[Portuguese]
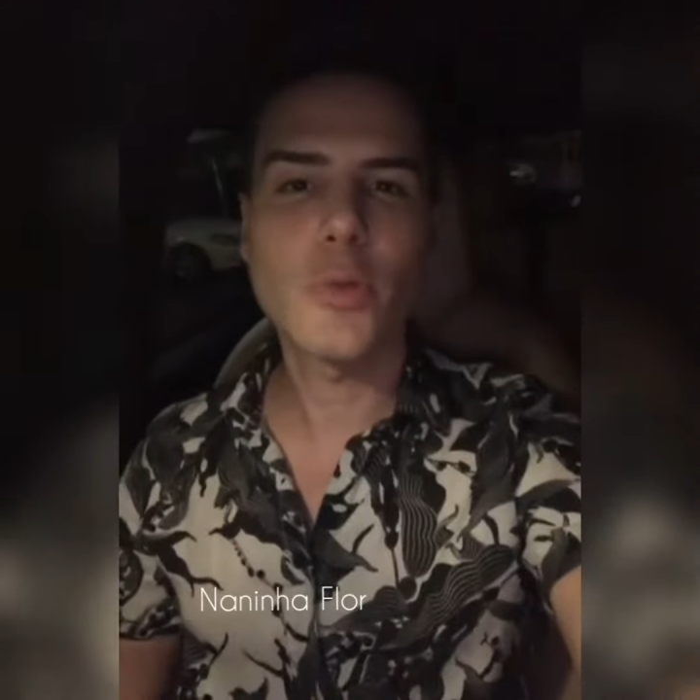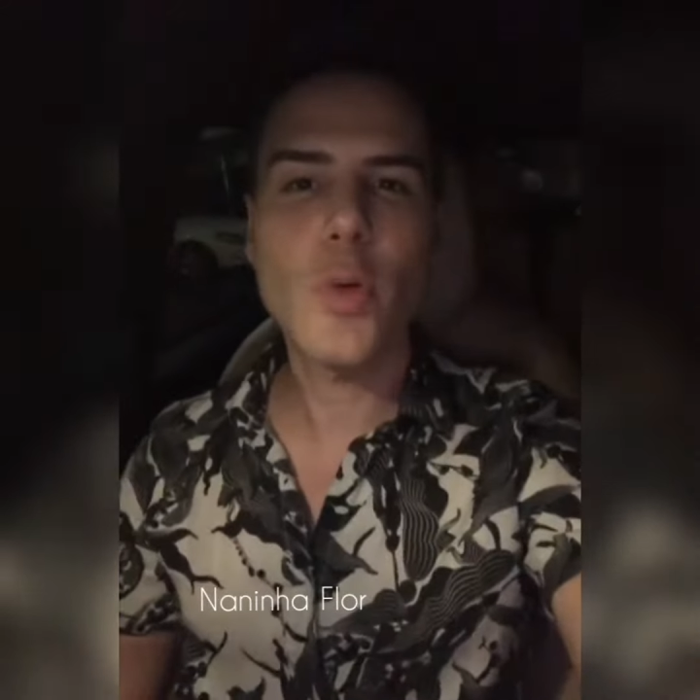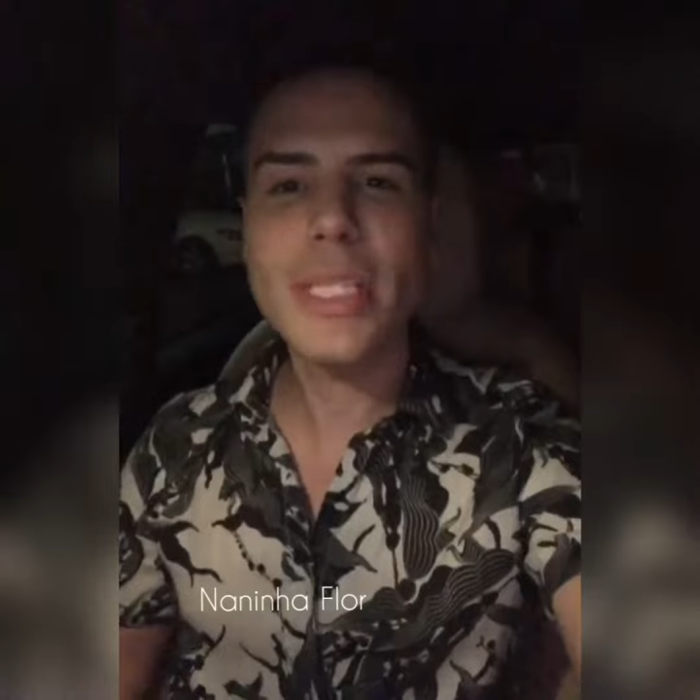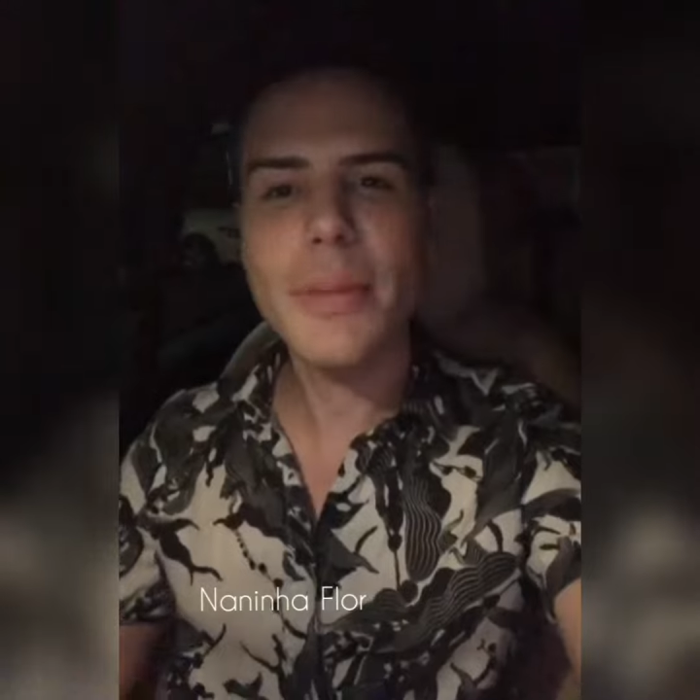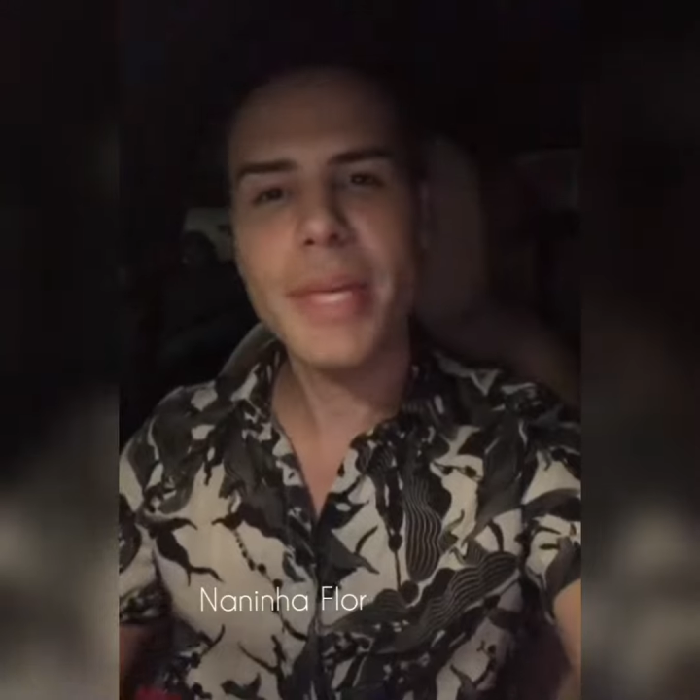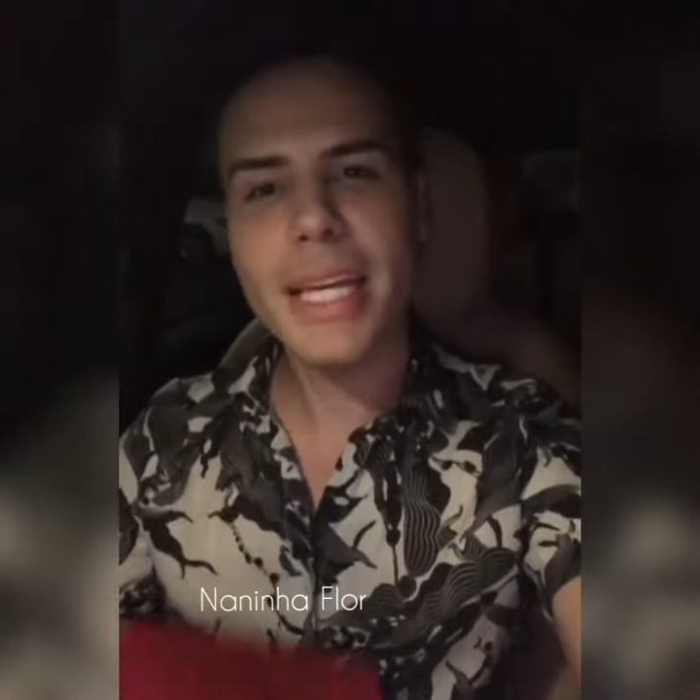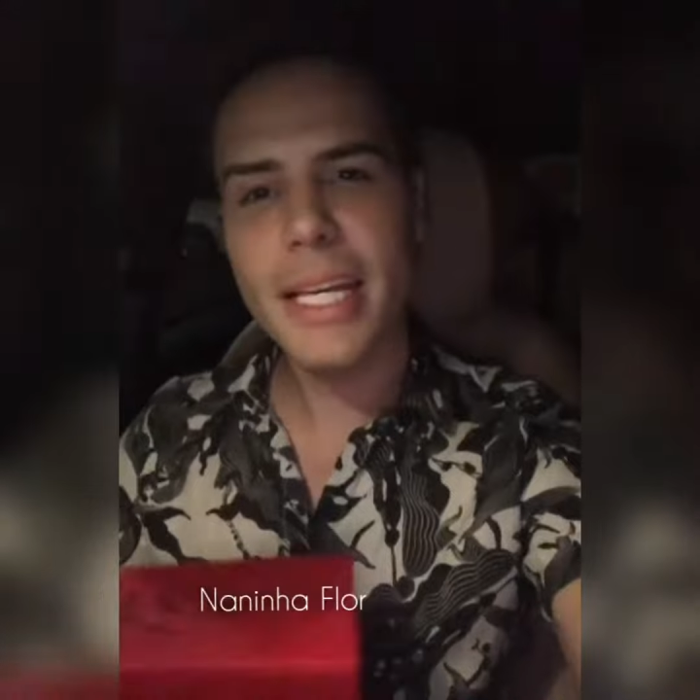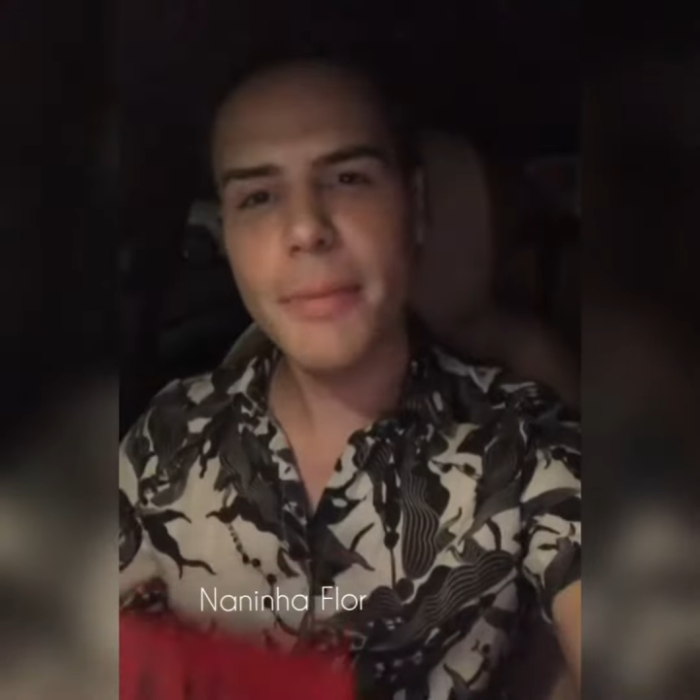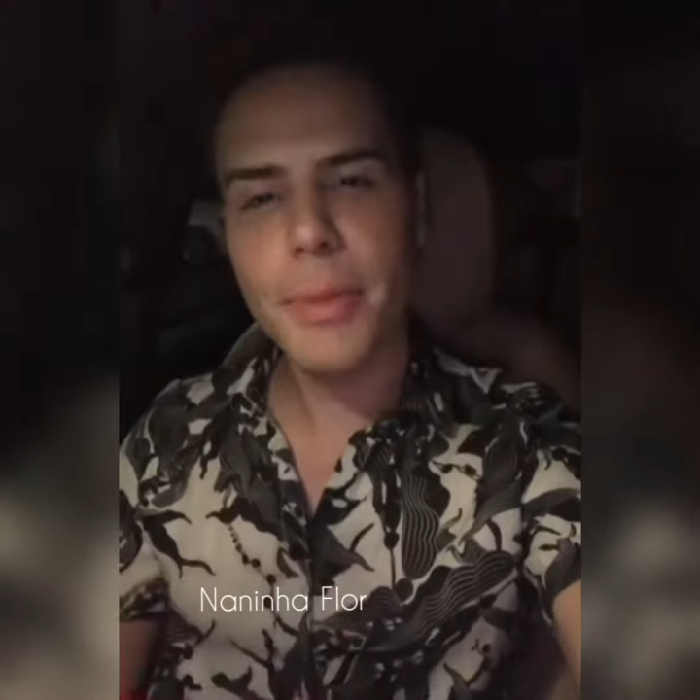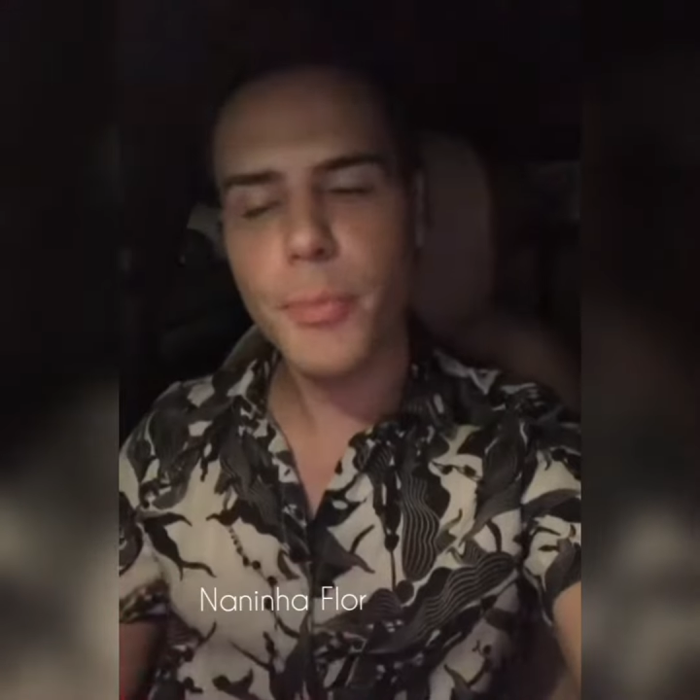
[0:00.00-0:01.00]
toda a minha
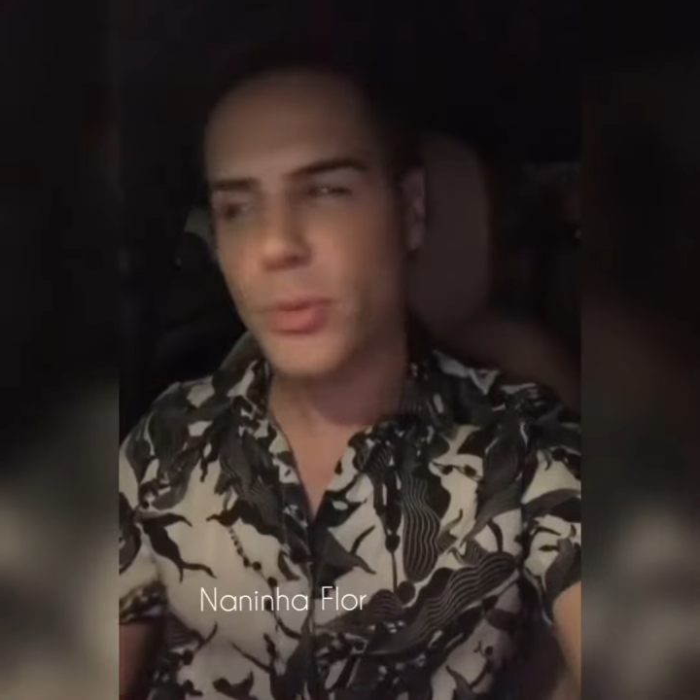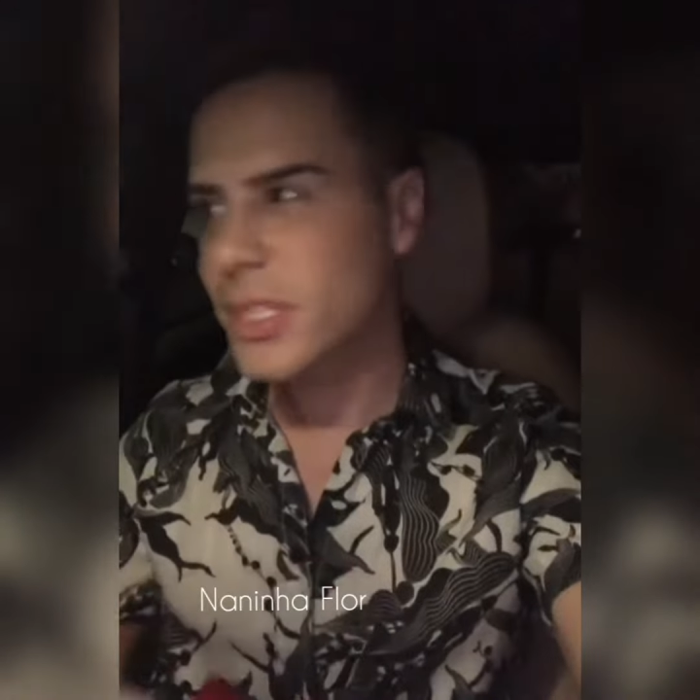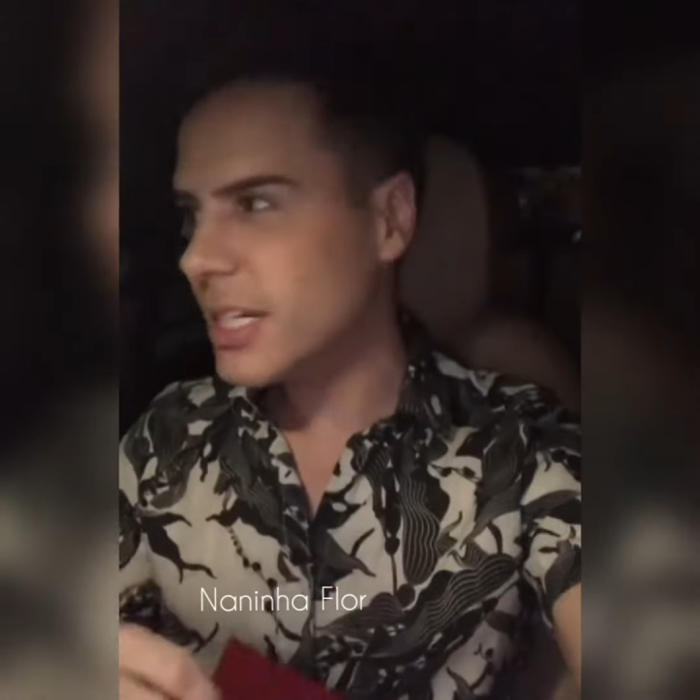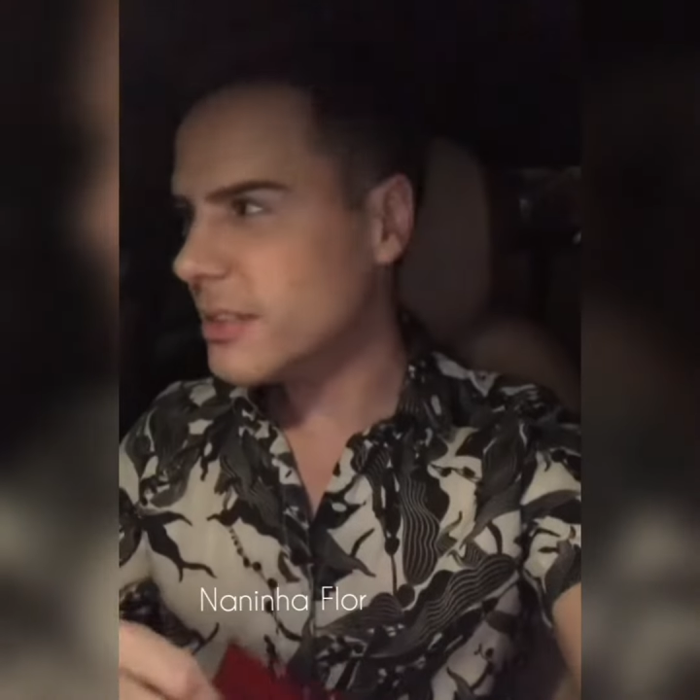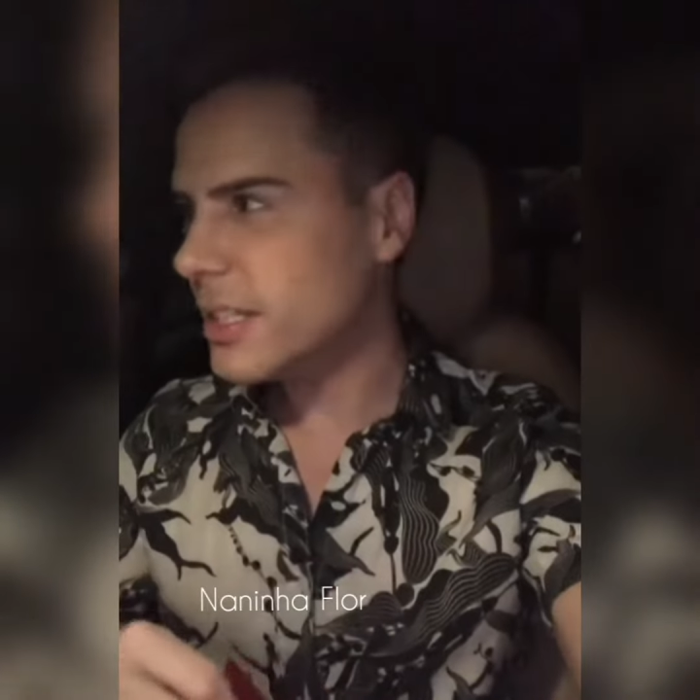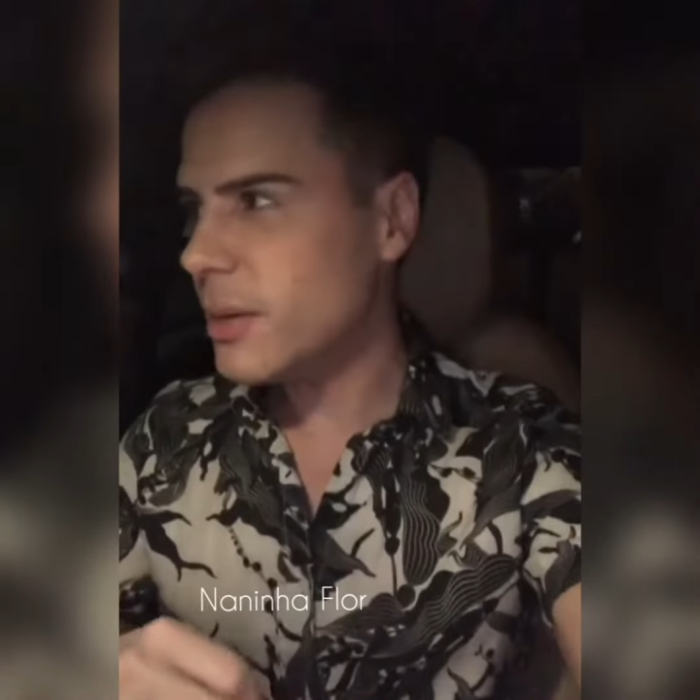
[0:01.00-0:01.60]
equipe por tanta